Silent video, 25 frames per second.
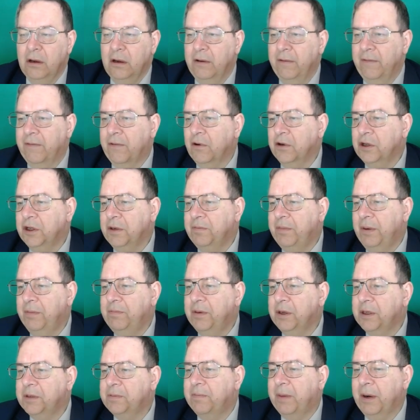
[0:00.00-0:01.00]
Вроде бы
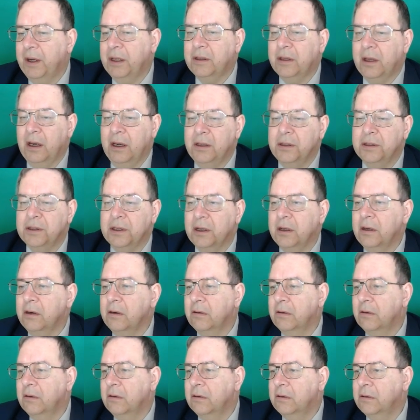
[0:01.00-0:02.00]
без претензий.
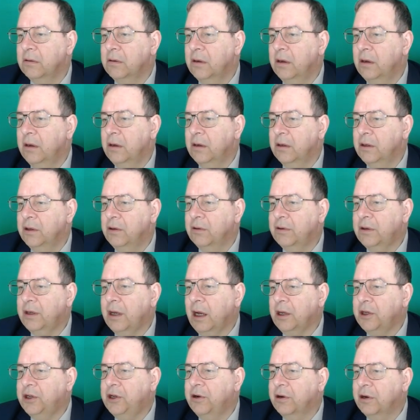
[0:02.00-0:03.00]
Но вот
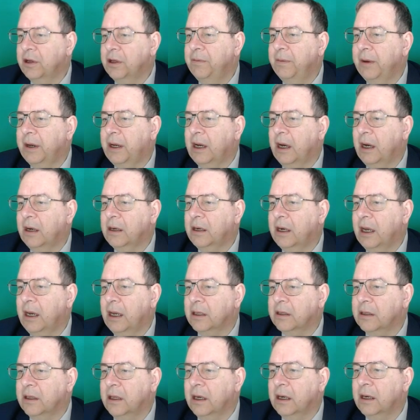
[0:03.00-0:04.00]
как черными
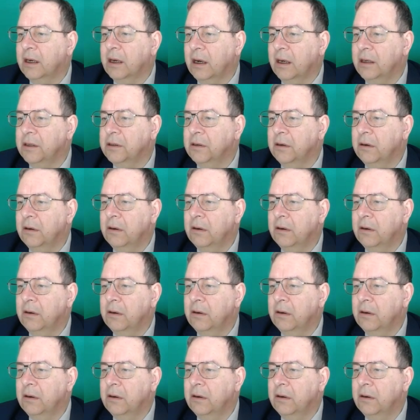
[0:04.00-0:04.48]
конкретно играть?